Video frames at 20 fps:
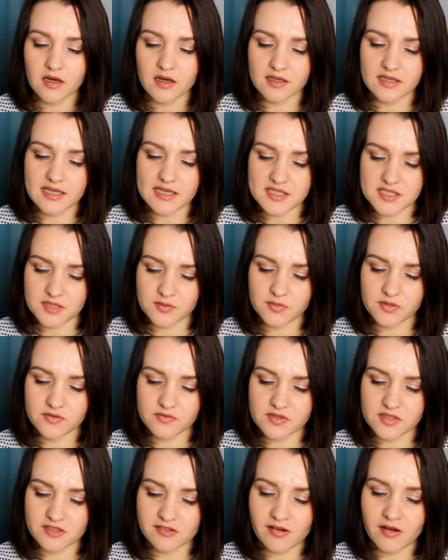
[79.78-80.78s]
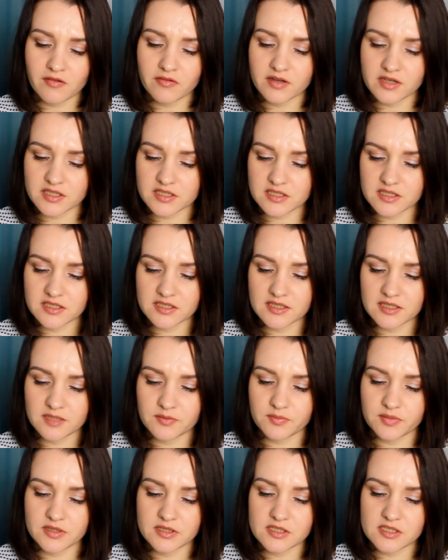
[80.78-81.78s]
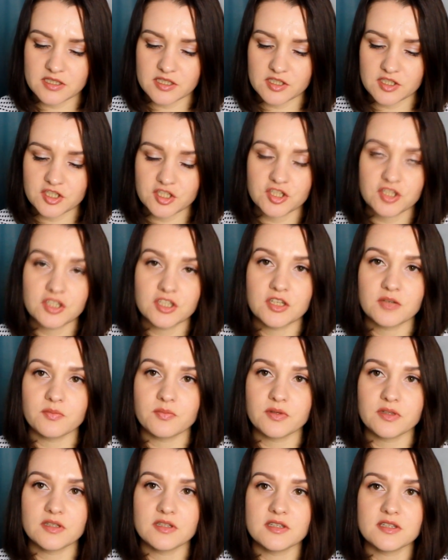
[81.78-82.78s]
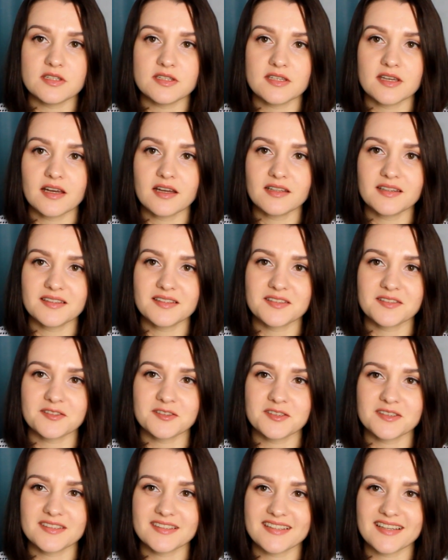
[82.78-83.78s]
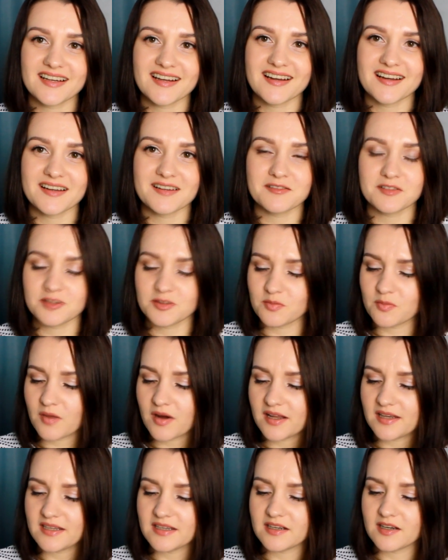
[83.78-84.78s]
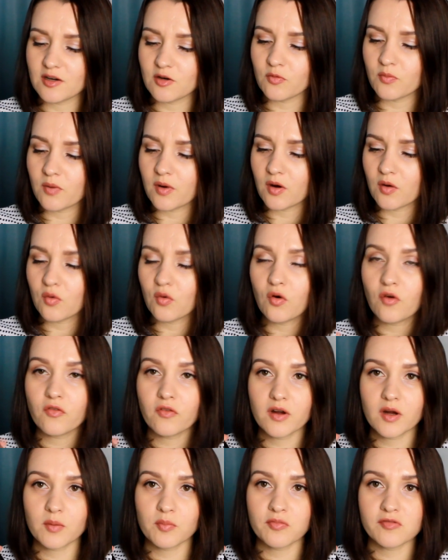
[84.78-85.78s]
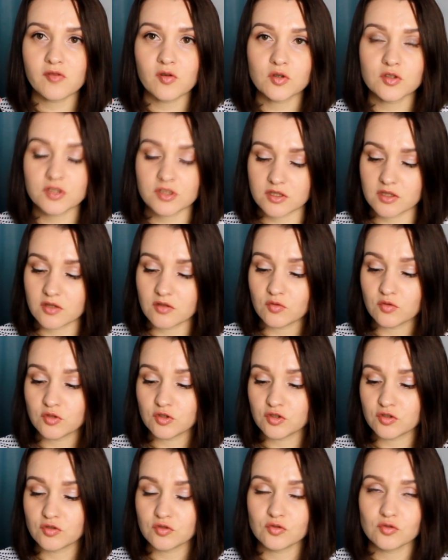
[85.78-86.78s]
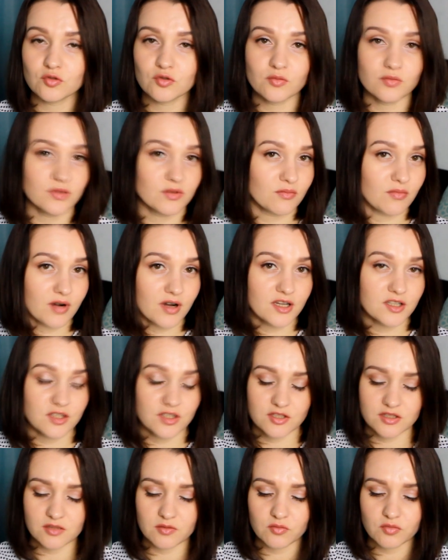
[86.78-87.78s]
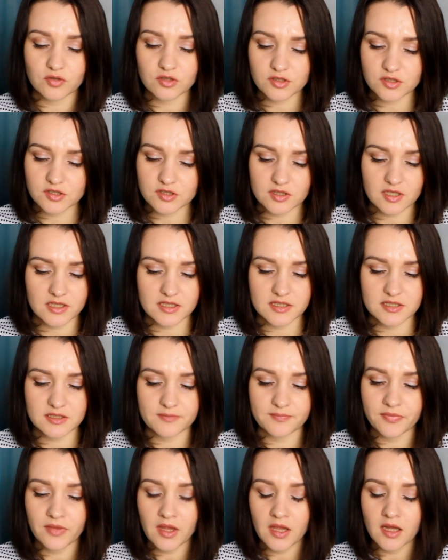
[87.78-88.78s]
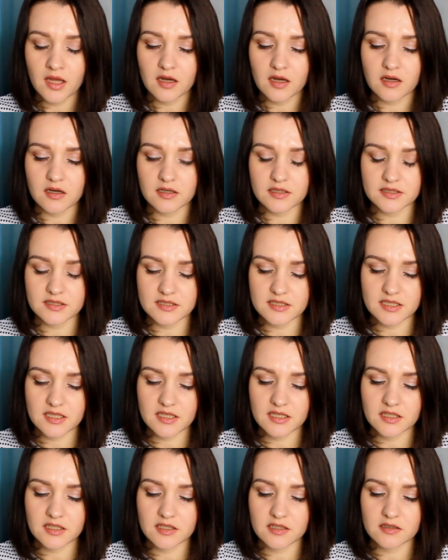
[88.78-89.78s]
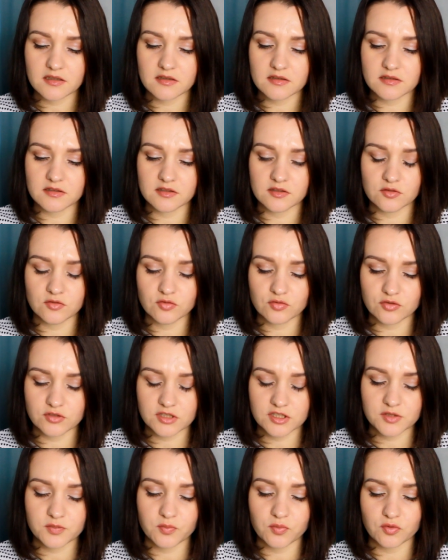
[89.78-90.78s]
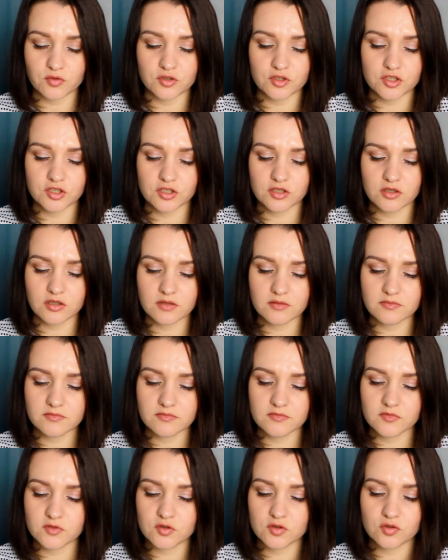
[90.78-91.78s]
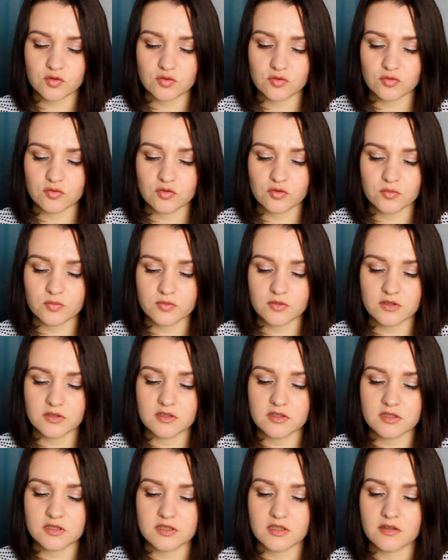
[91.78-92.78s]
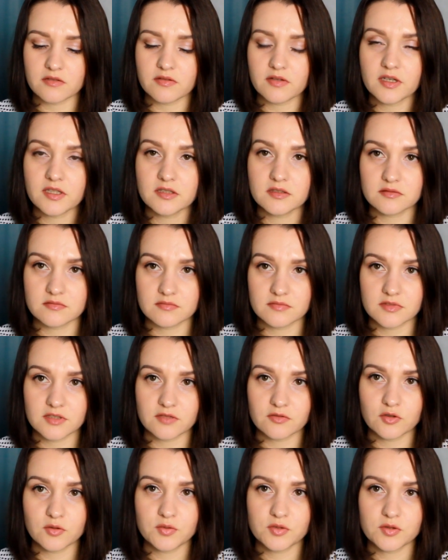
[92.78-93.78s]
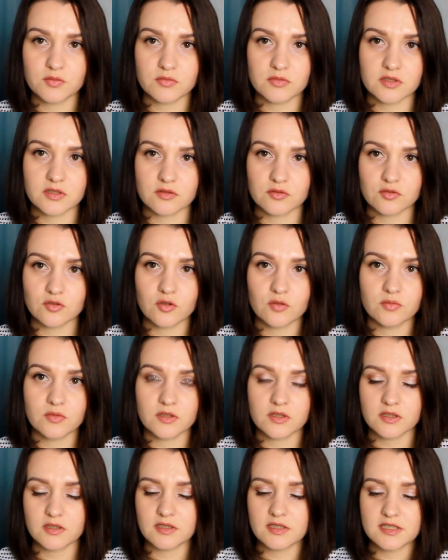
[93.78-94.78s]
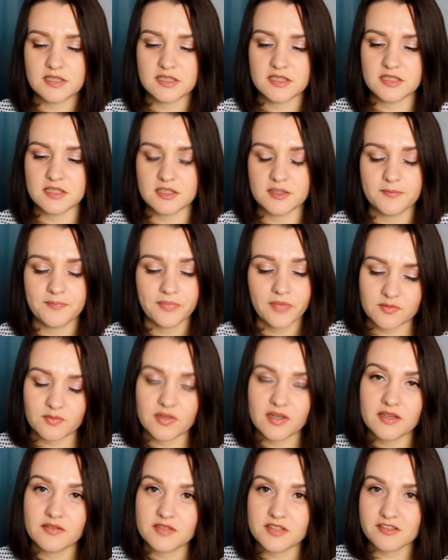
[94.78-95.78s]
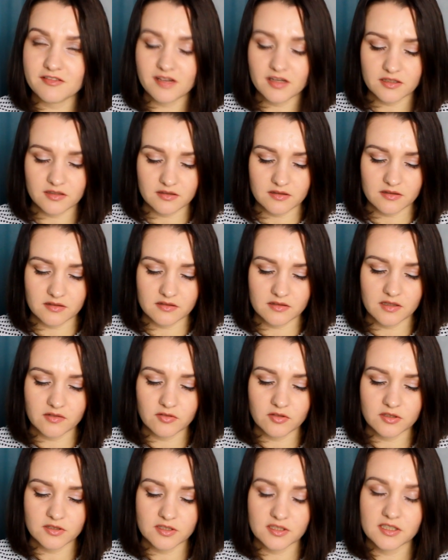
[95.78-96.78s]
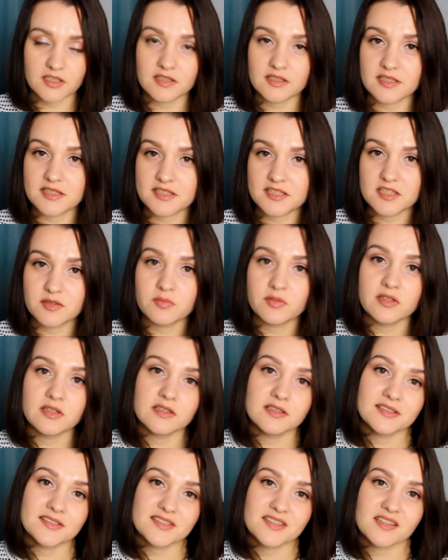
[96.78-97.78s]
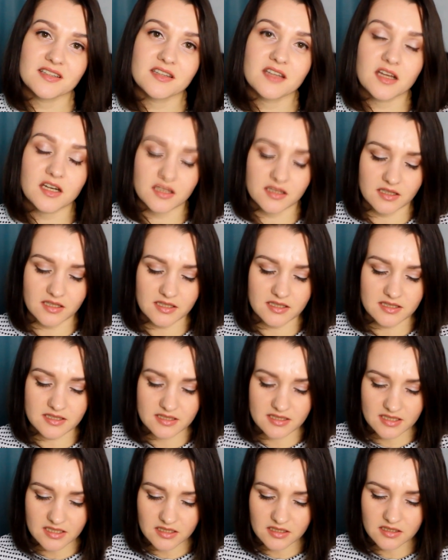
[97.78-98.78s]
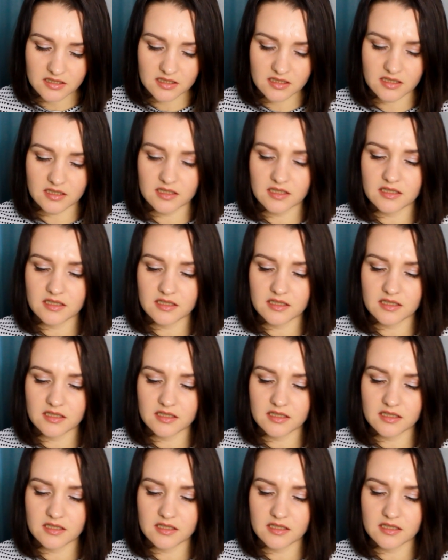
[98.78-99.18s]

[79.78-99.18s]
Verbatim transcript: А я себе взяла в артикле 5450. Вот такая вот маленькая упаковка коробка плоская, очень удобно брать с собой. Кстати, а, тени идут со спонжиком, все удобно доставать. И, в общем-то, удобно наносить. Себе я взяла а, довольно-таки носибельный стандартный оттенок.